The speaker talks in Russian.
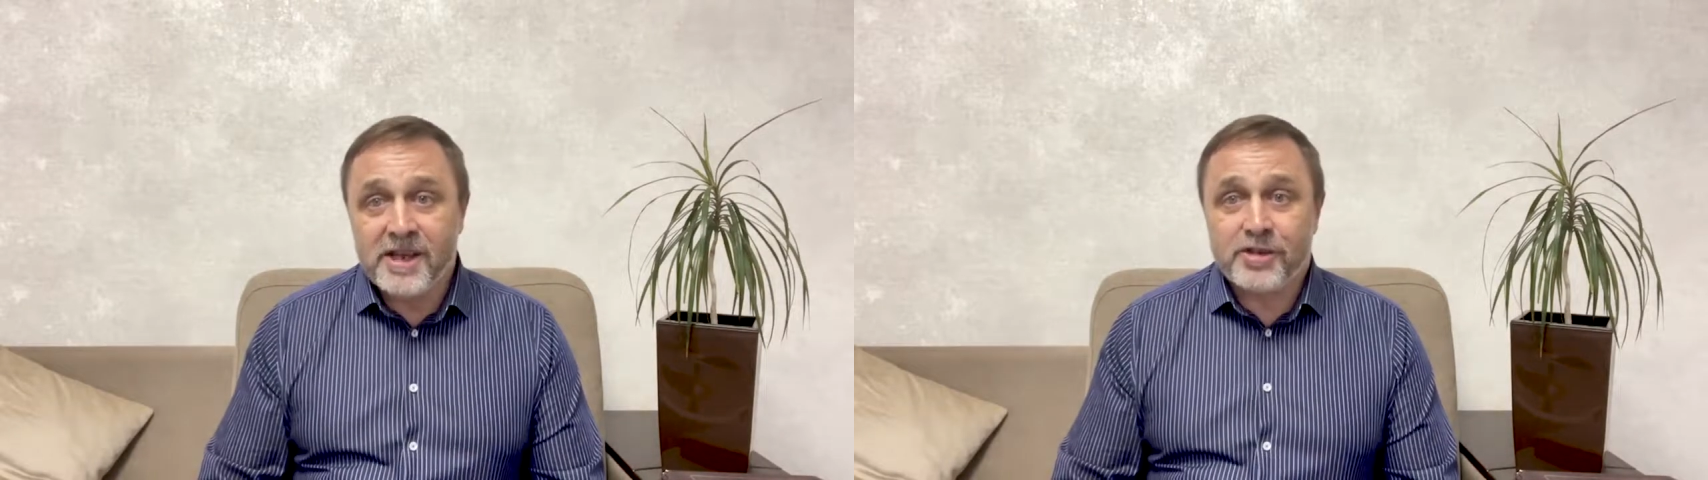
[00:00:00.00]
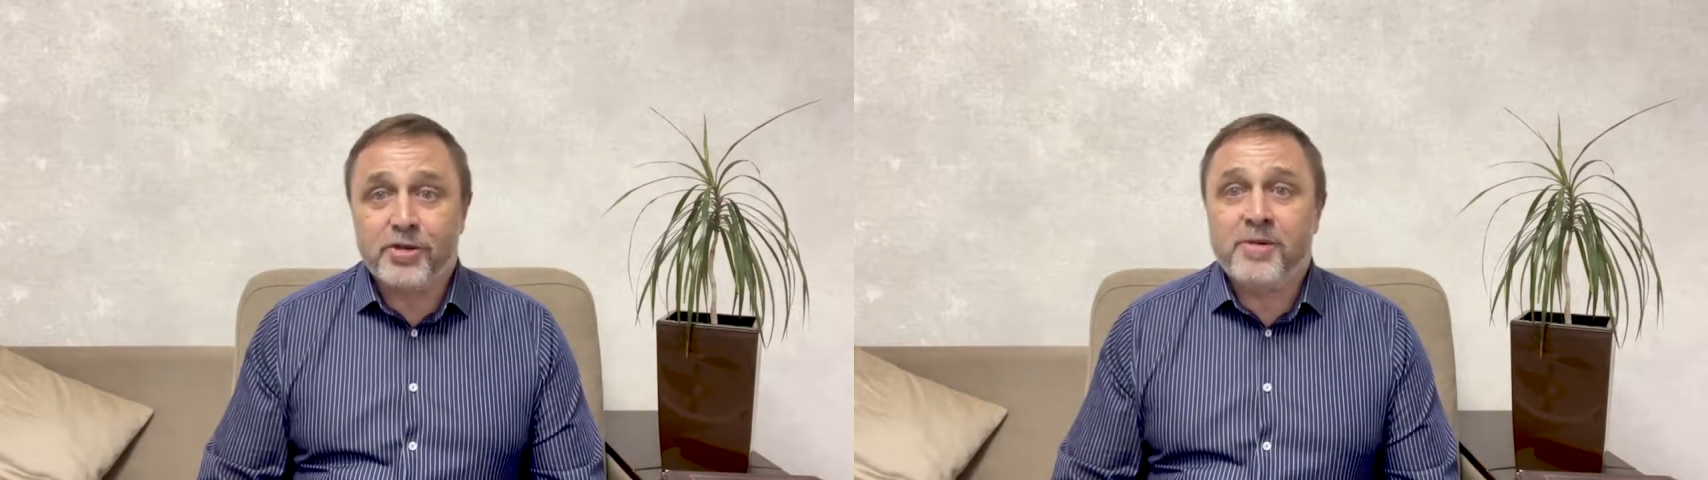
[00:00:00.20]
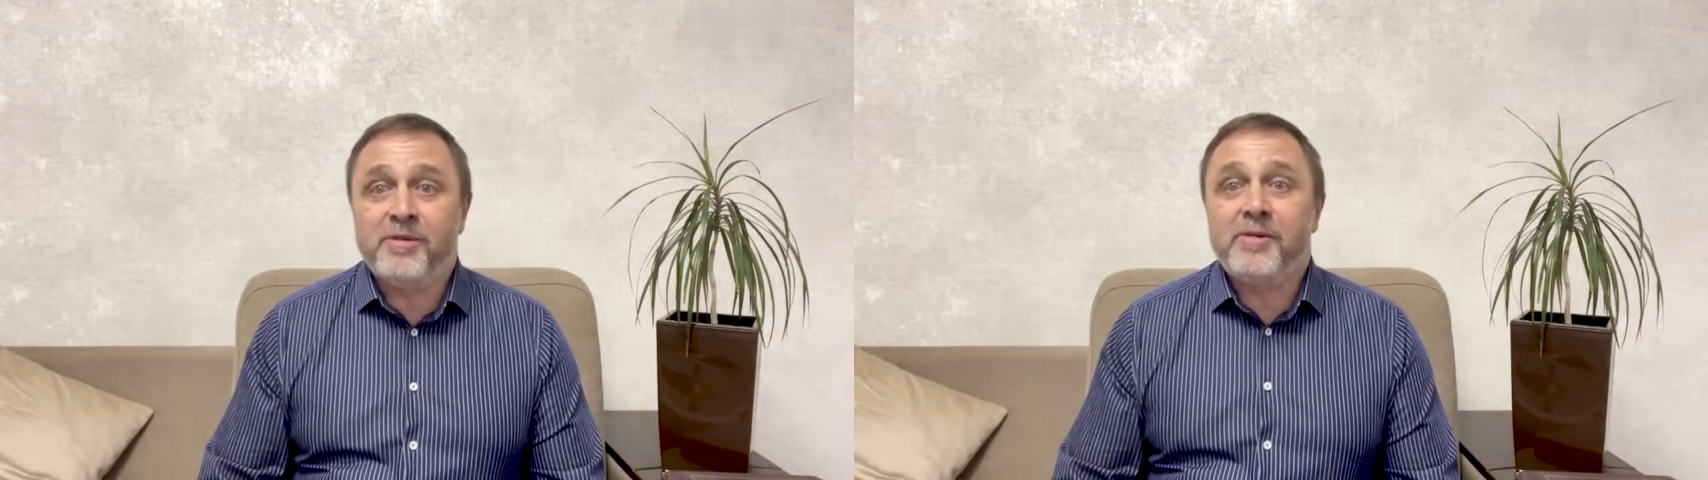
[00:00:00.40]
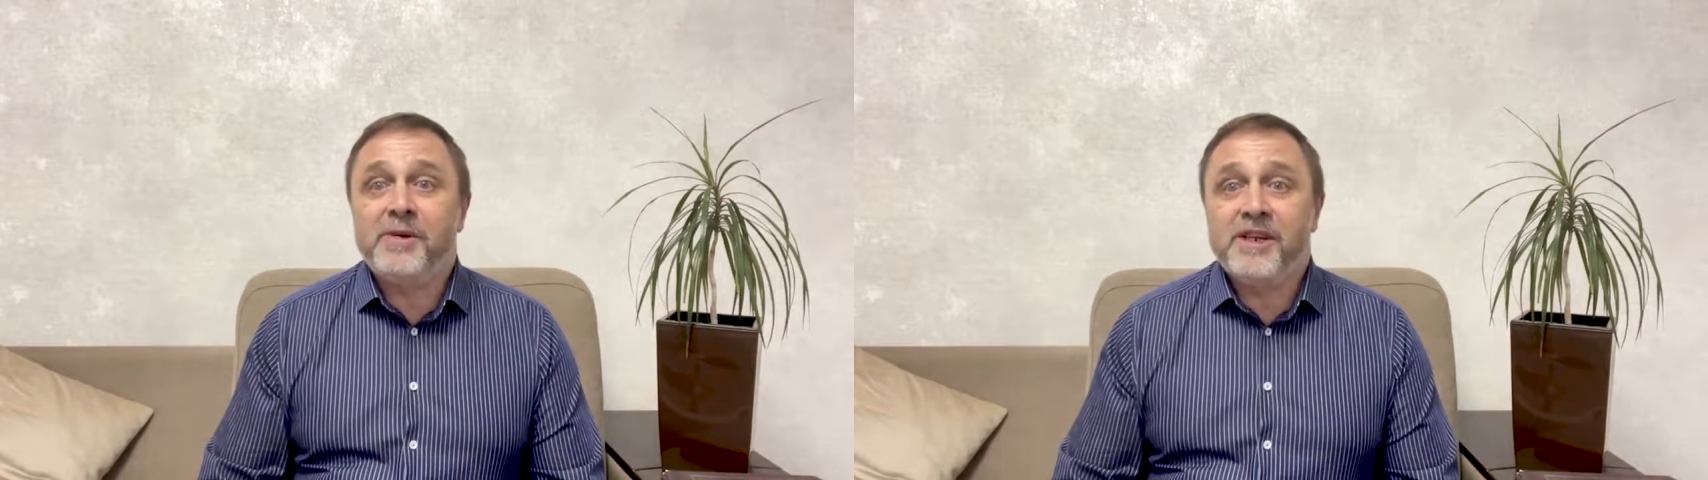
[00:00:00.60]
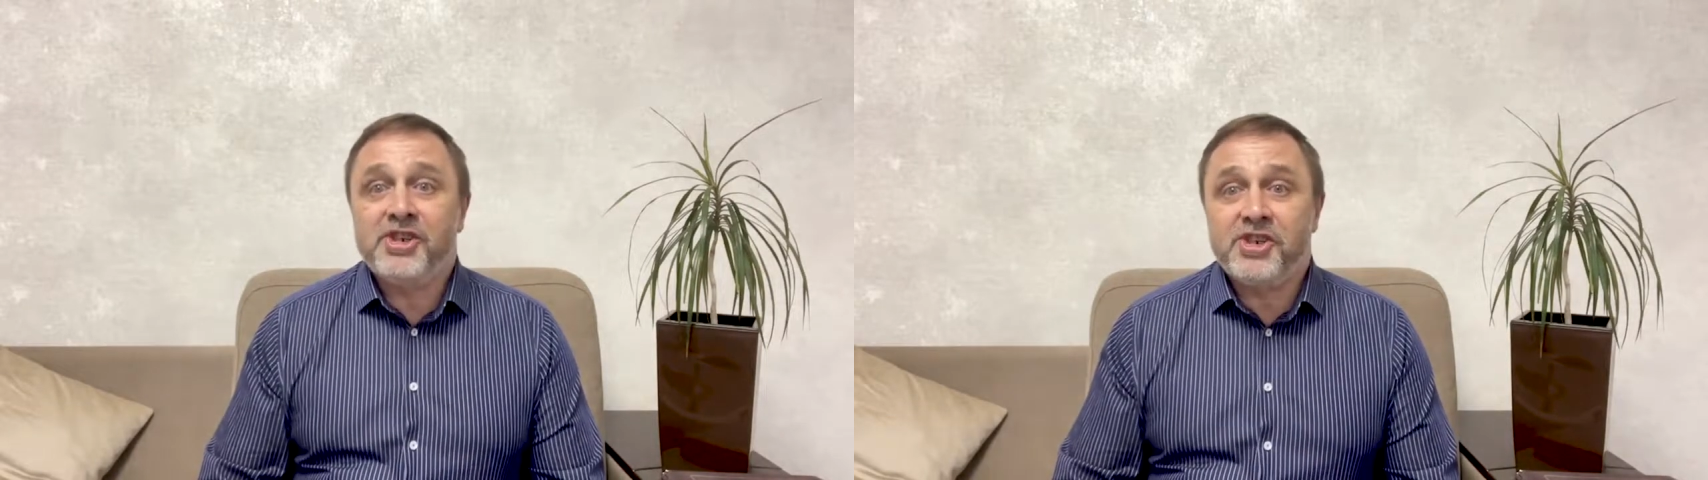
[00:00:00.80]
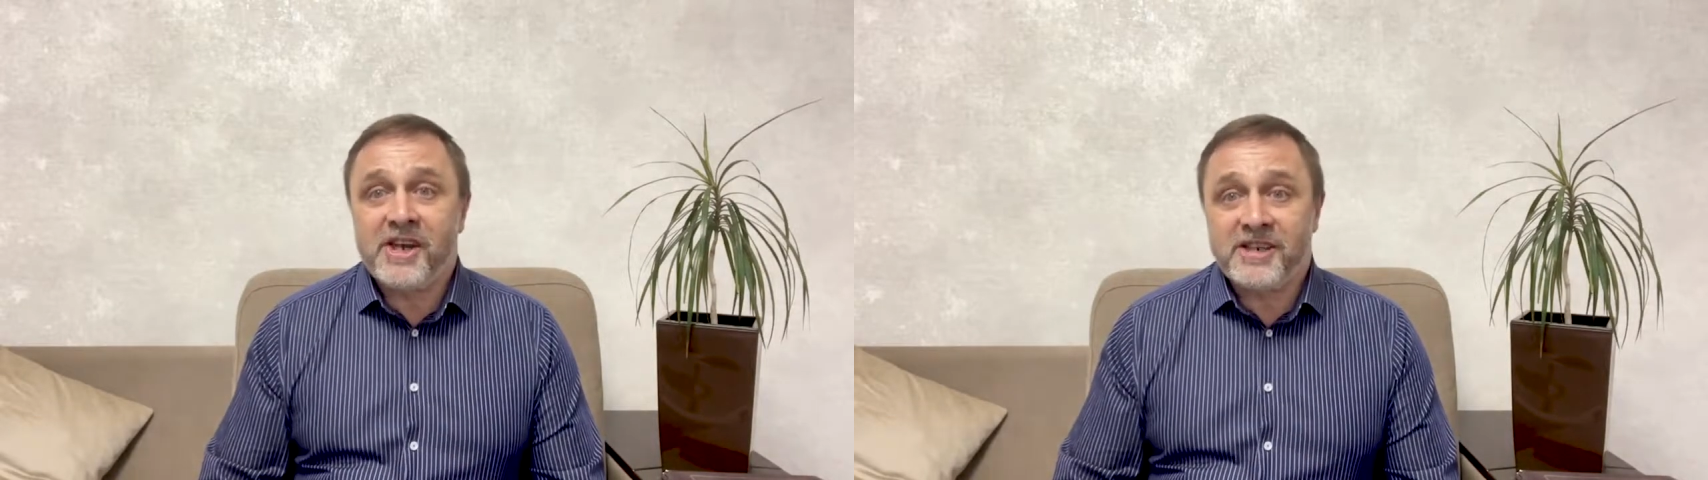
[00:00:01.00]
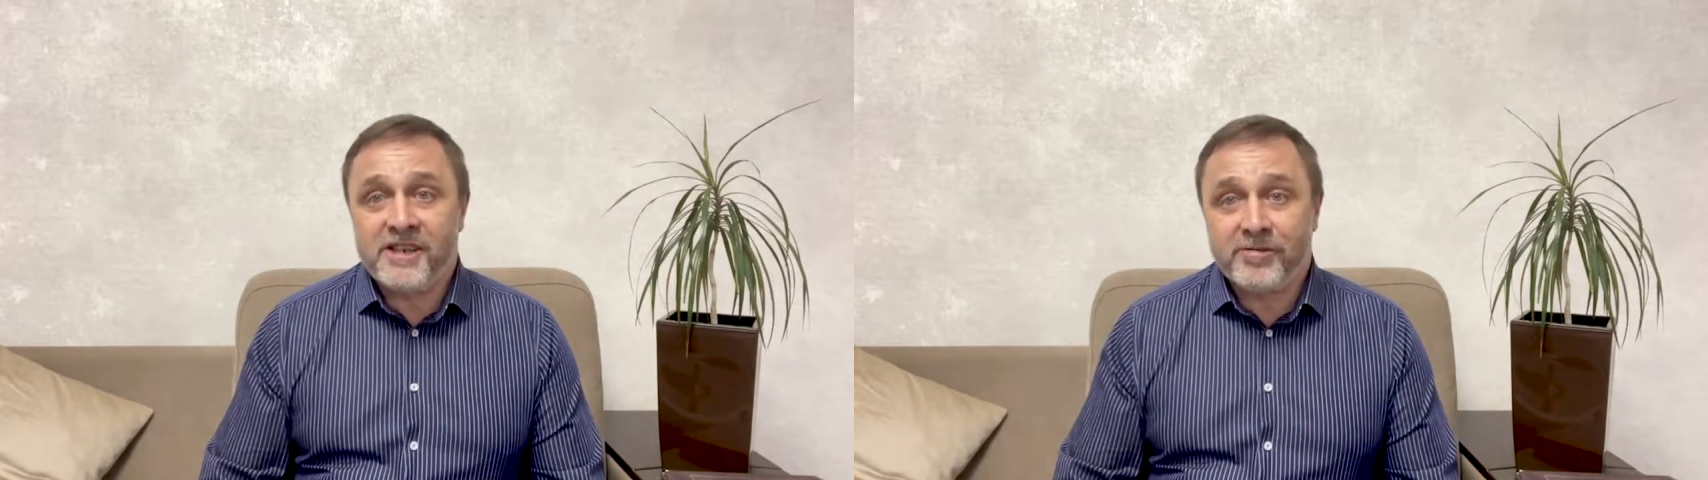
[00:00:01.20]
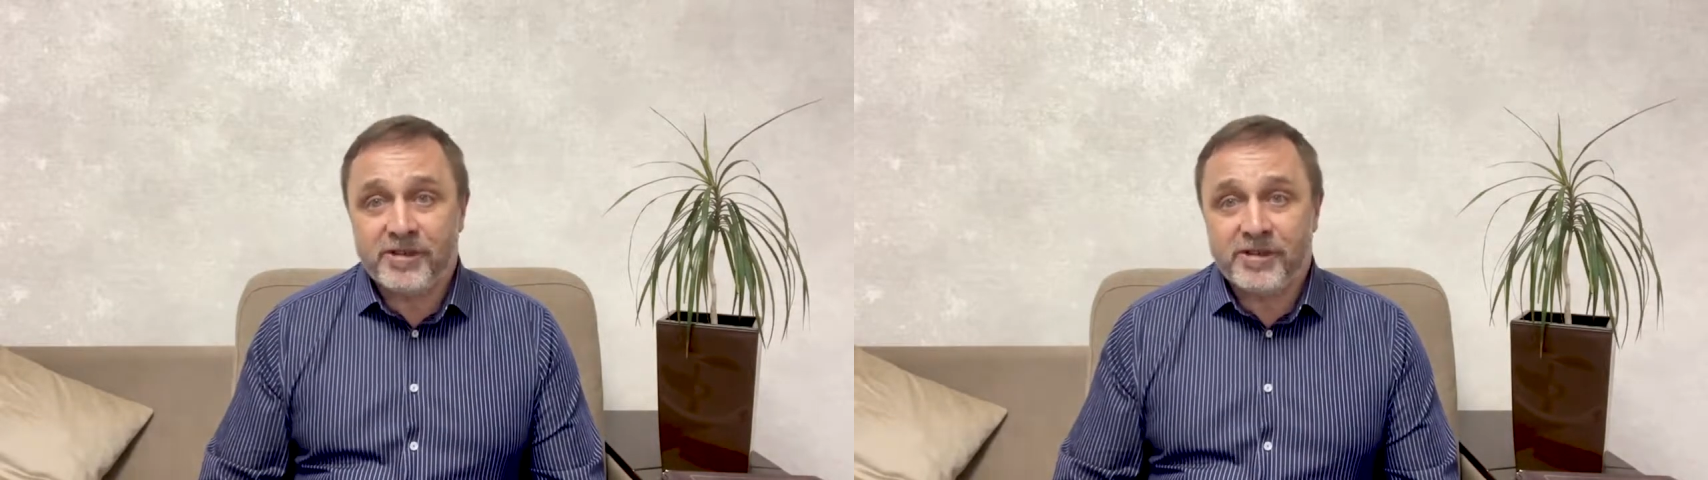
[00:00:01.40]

чтобы вы были счастливы,